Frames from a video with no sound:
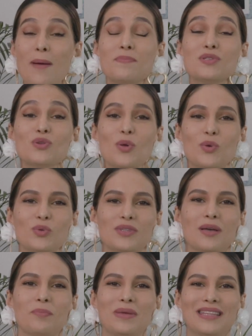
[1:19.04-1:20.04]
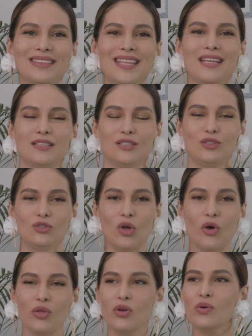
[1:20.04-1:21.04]
absolutamente
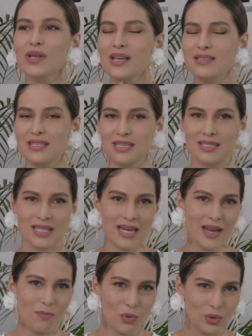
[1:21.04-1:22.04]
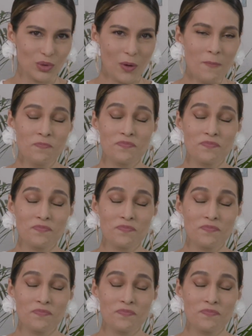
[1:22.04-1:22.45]
todo lo que existe en el mundo